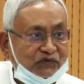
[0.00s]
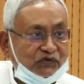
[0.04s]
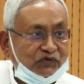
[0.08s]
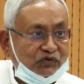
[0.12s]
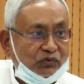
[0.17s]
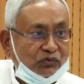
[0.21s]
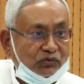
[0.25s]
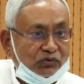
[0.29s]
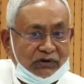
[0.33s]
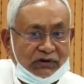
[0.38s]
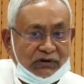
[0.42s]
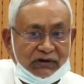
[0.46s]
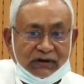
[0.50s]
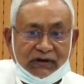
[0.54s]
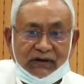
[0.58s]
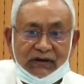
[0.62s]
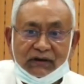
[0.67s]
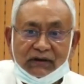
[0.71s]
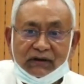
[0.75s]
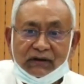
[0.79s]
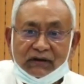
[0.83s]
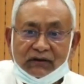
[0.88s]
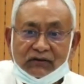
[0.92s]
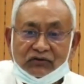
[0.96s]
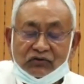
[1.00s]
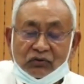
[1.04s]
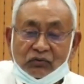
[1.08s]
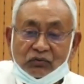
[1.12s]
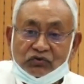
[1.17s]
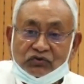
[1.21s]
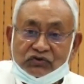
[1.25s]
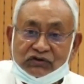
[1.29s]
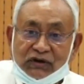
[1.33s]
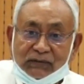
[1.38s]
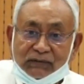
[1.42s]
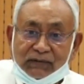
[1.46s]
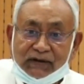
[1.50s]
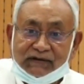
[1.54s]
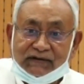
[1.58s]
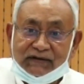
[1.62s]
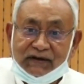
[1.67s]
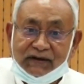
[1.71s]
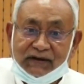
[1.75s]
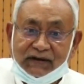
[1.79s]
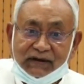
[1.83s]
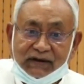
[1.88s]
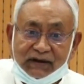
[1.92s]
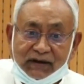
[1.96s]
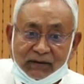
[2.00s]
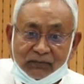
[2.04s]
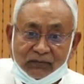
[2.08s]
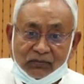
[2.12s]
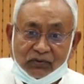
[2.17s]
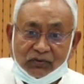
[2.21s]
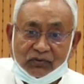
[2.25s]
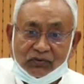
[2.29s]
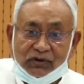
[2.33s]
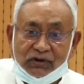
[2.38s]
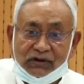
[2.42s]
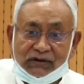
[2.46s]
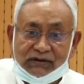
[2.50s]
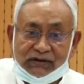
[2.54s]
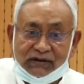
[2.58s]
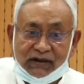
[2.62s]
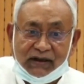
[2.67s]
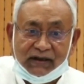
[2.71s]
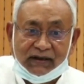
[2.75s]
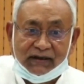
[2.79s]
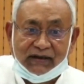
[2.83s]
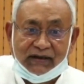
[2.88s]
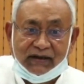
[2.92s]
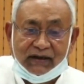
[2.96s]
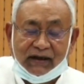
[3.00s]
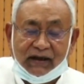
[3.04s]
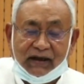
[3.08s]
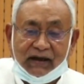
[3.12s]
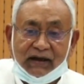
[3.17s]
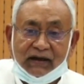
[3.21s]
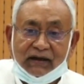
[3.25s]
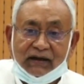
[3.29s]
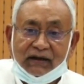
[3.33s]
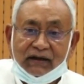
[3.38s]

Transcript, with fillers: जून की तो उस समय से ही हम लोगों ने तय किया